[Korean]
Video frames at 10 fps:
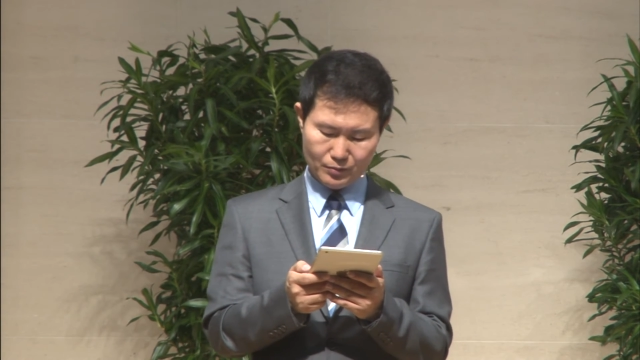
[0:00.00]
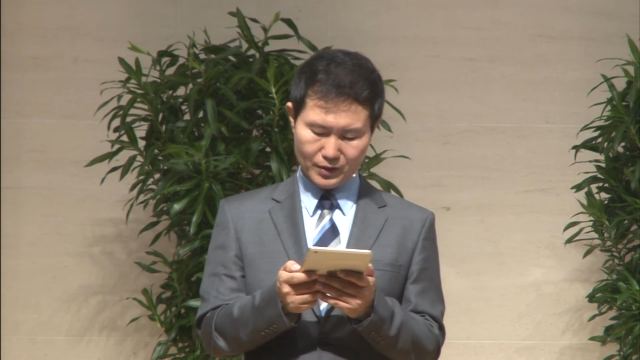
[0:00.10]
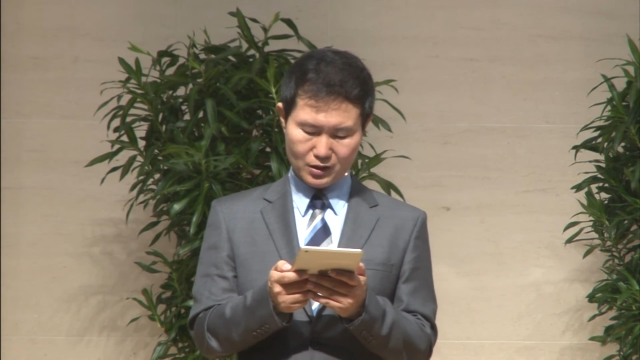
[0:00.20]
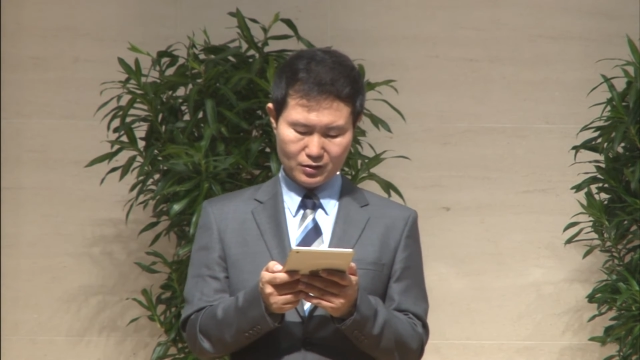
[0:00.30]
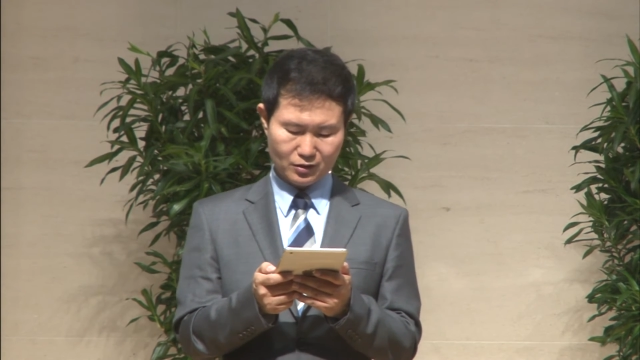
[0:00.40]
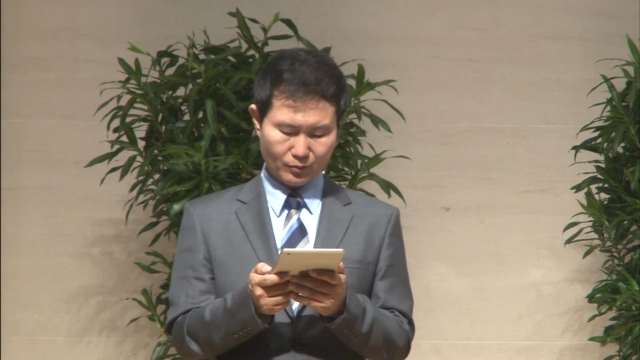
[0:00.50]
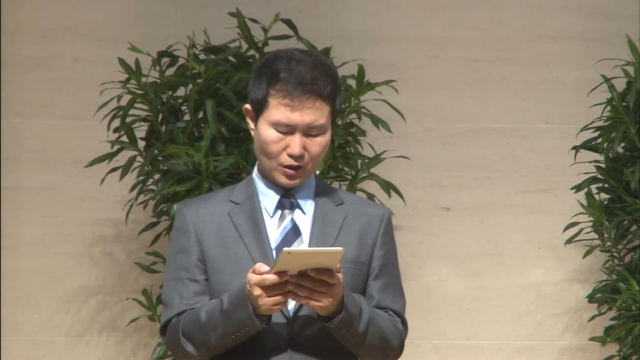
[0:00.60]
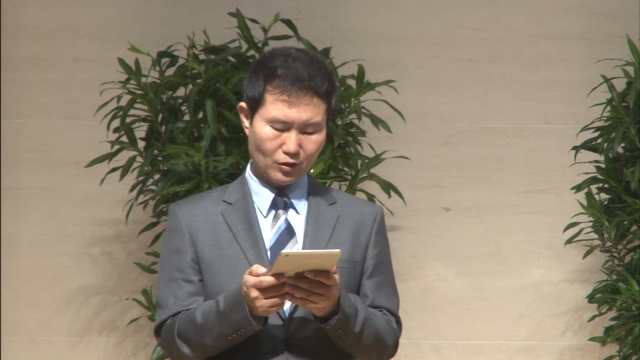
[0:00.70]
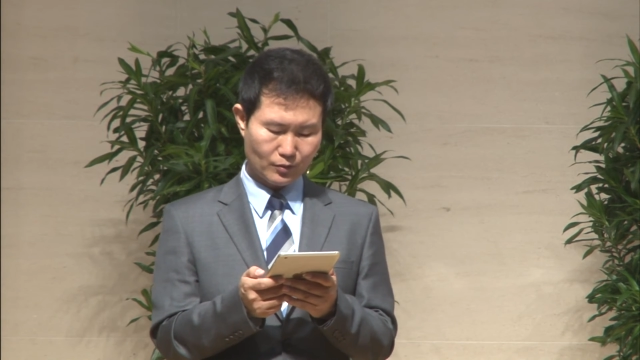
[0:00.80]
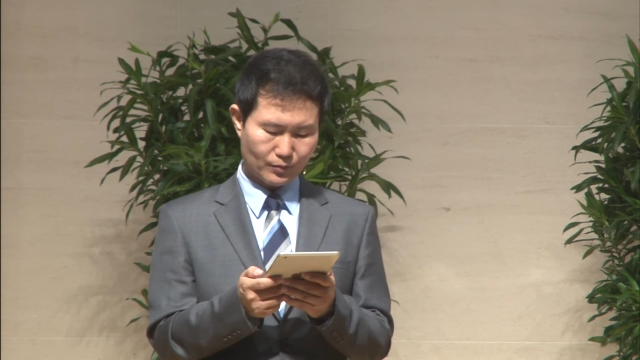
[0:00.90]
믿기는
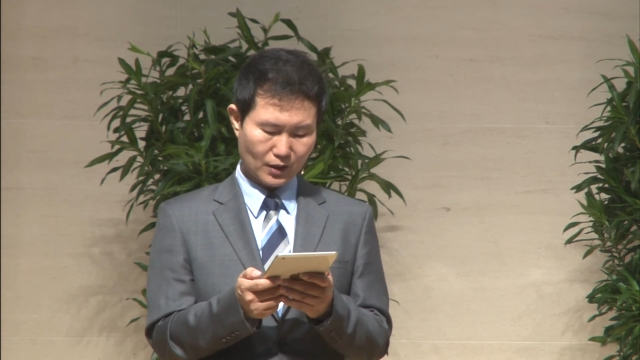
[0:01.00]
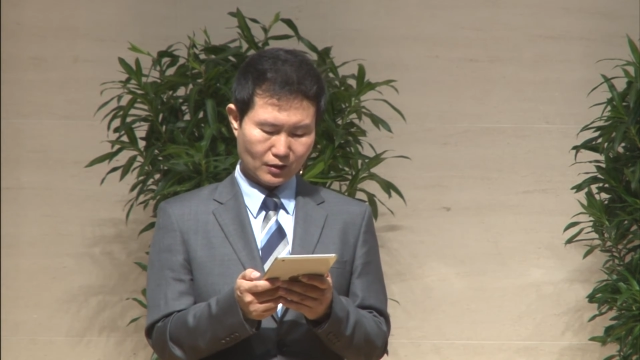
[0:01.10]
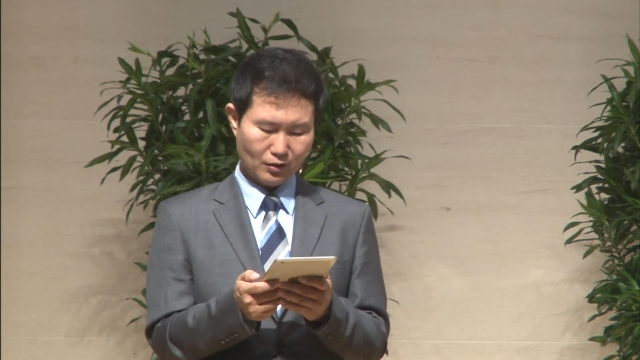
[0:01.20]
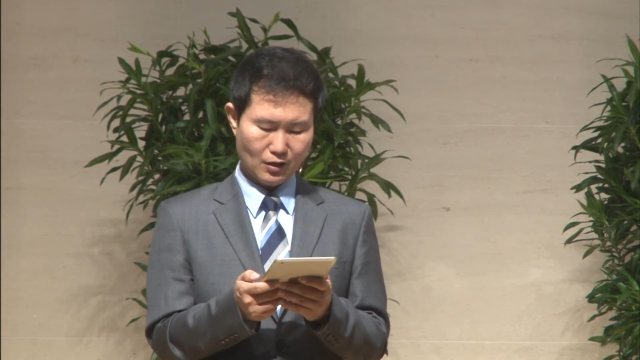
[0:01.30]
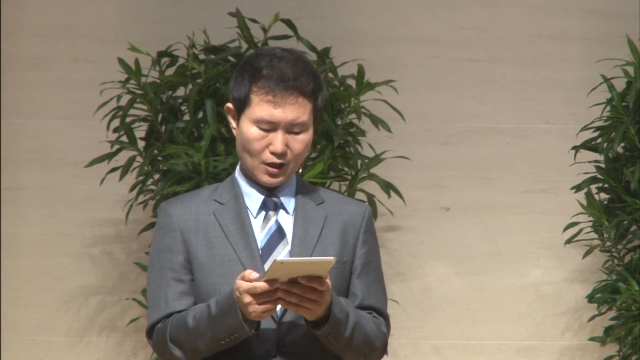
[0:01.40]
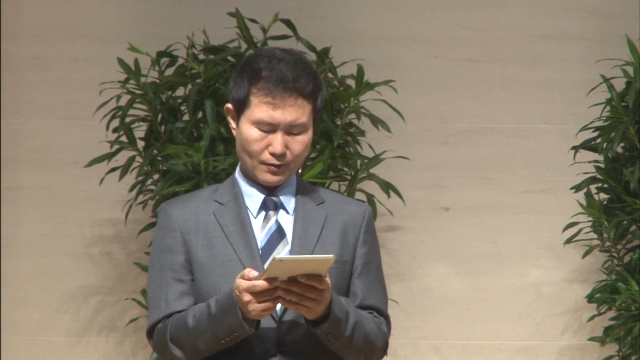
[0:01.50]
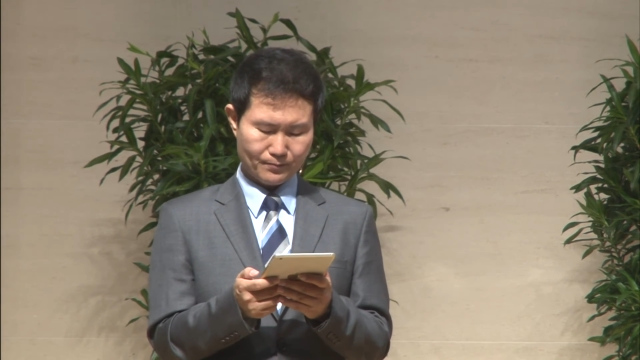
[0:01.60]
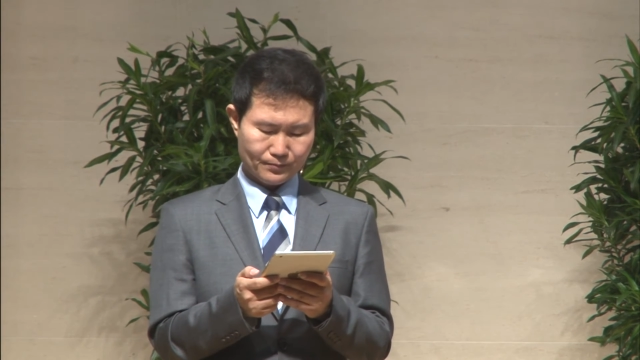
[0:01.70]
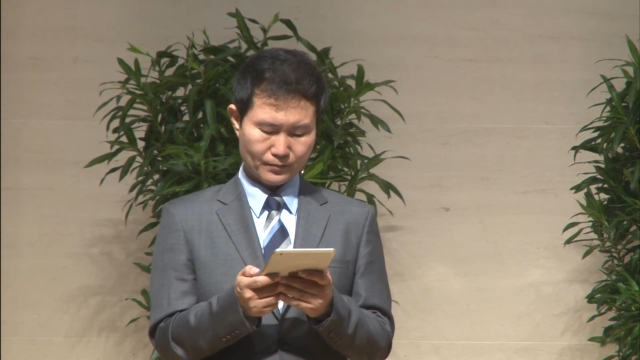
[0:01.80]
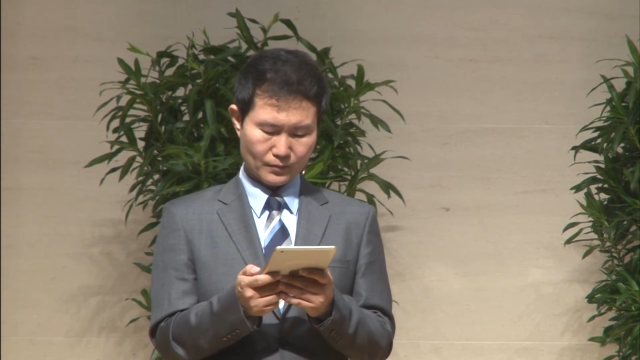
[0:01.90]
정말 어렵다. 그러나
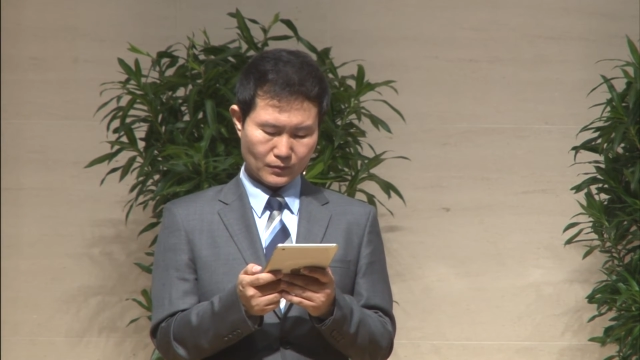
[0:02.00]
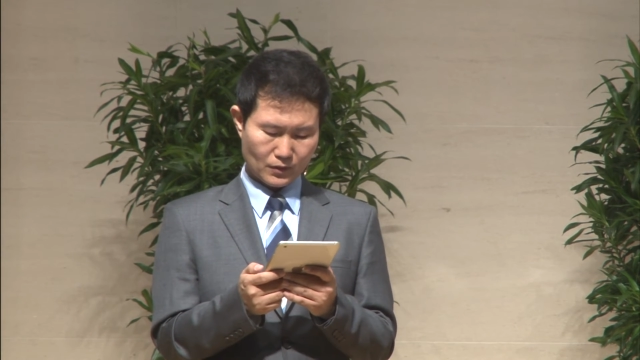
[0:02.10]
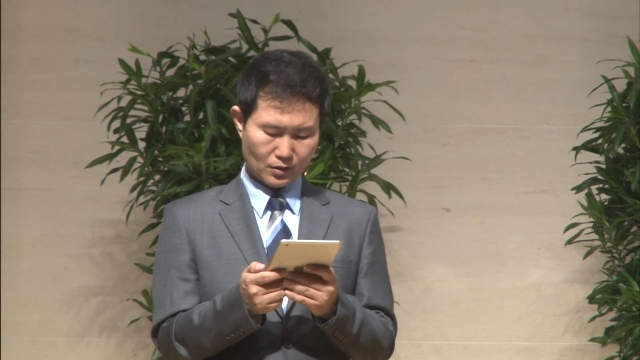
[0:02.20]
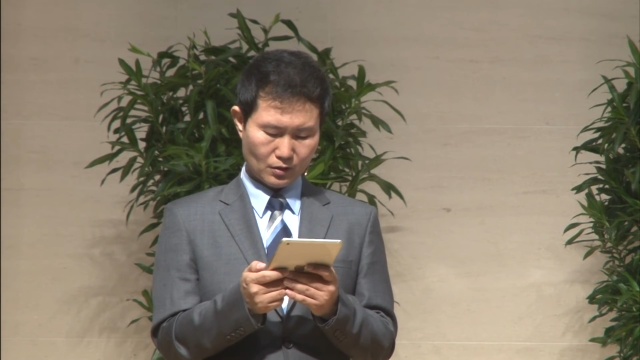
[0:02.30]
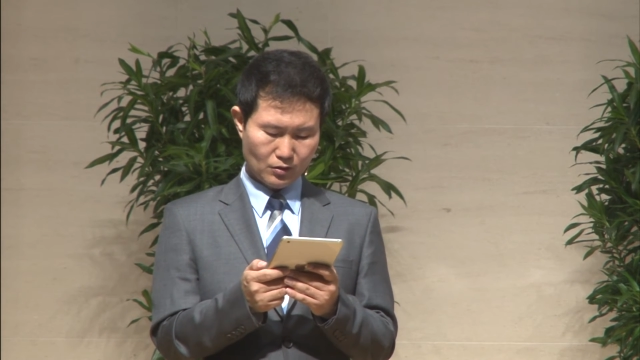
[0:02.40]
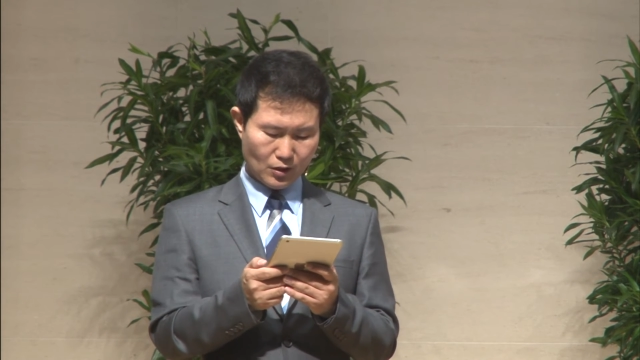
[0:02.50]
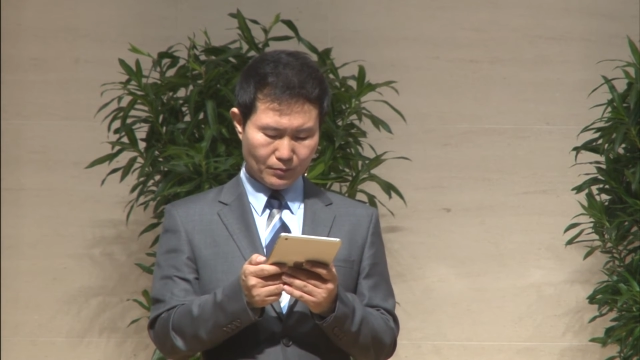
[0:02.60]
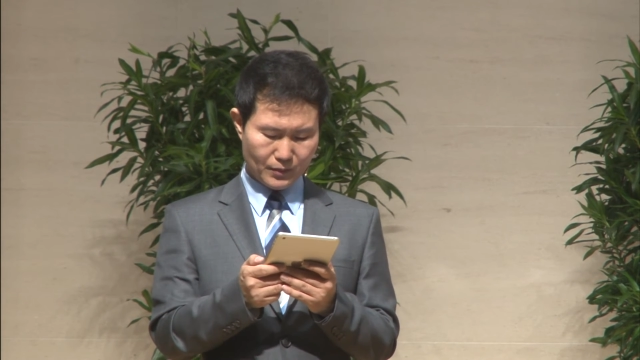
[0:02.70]
그러한